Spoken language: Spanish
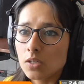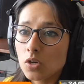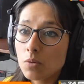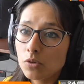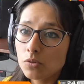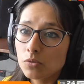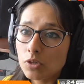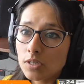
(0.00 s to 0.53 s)
no
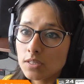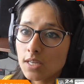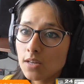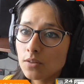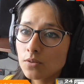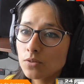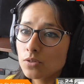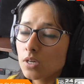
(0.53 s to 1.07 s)

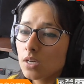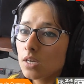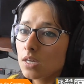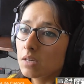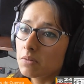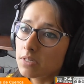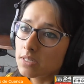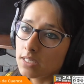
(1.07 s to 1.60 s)
motorizados
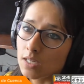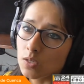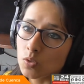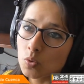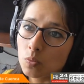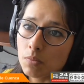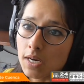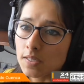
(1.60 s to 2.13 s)
que vendría a
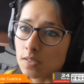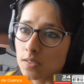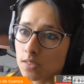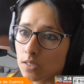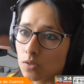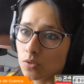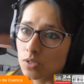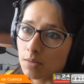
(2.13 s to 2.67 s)
sumar
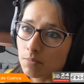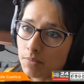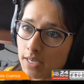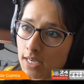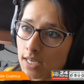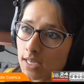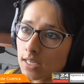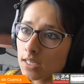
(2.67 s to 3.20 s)
entre los de a
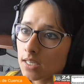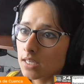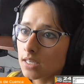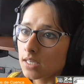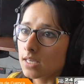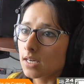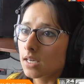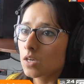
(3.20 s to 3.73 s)
pie
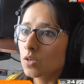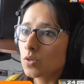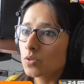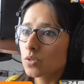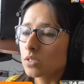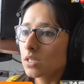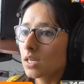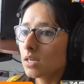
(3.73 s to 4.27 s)
y,
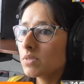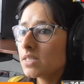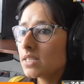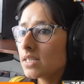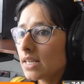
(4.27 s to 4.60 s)
aquellos que están en